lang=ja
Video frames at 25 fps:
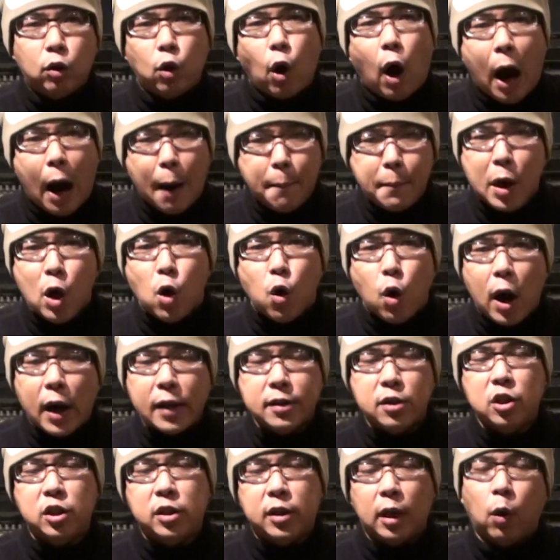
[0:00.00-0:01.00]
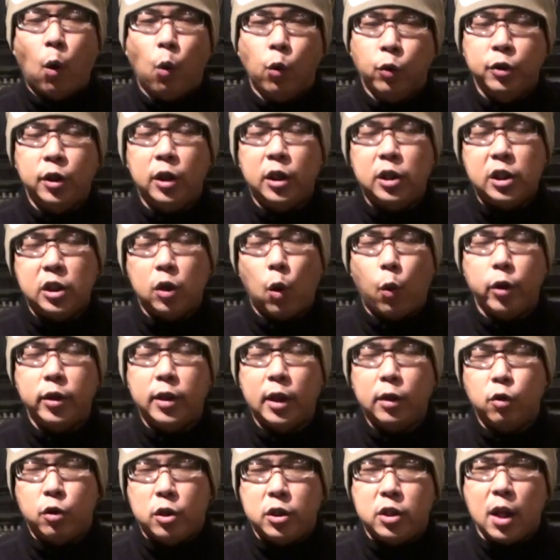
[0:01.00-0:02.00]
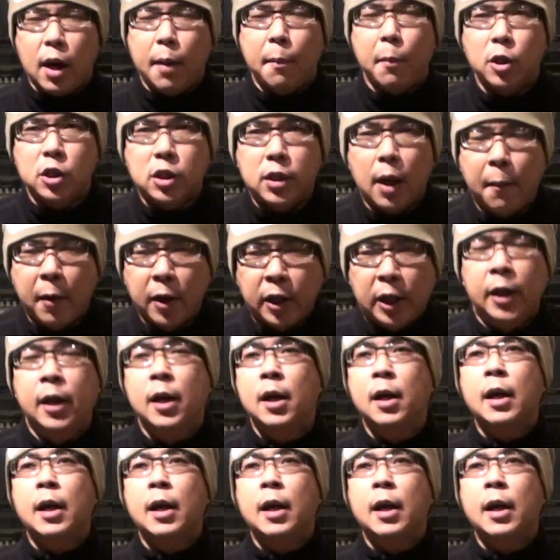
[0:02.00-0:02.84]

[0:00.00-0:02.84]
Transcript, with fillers: と羽目を外して今日おいでのいずれも様に